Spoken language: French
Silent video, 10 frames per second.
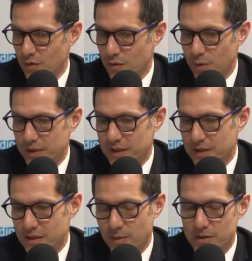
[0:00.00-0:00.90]
Le bon
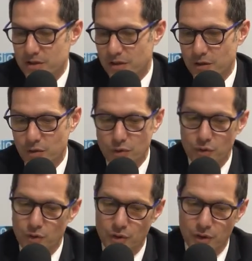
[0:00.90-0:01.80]
équilibre, c'est
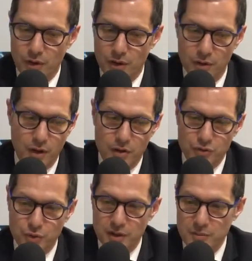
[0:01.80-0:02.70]
un
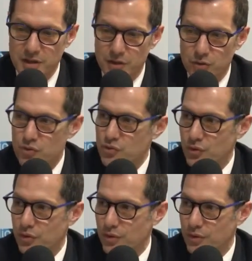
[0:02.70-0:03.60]
jour et demi à deux
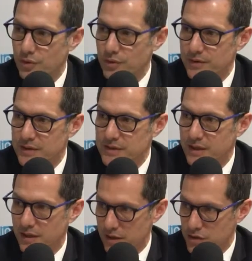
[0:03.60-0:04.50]
jours dédiés
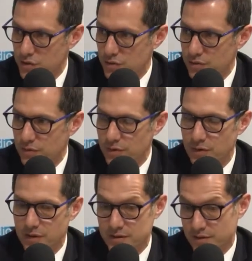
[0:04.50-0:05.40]
à la région
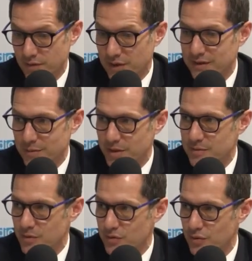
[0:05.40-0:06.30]
et c'est vrai que les
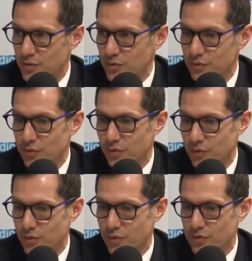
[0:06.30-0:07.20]
déplacements sont longs, donc
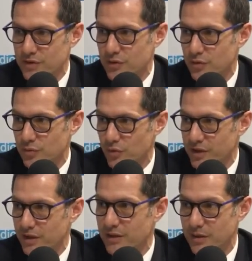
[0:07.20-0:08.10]
euh, c'est une
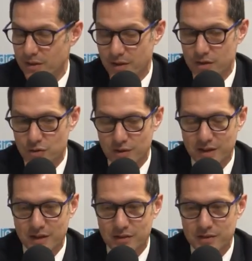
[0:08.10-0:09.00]
moyenne. Hein. La, région est
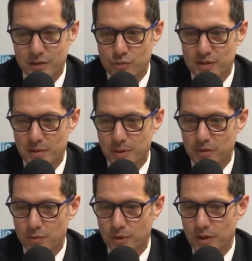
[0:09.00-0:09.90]
très grande, il y a 12
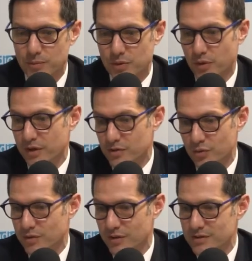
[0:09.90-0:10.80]
départements, et puis le reste
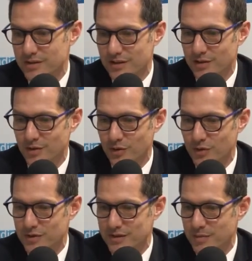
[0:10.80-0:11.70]
du temps, euh,
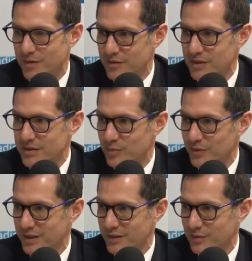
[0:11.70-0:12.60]
c'est ma ville, c'est mon
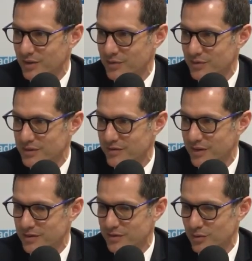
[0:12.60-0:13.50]
territoire, donc c'est
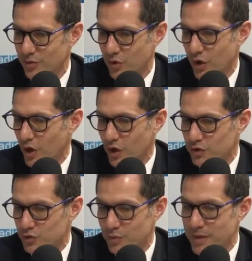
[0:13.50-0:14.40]
Valence. Donc euh,
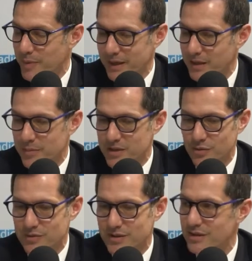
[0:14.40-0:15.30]
je n'oublie pas que la
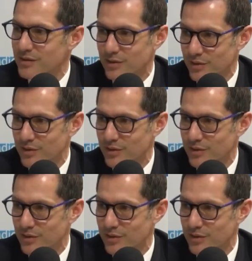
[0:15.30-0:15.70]
maison, c'est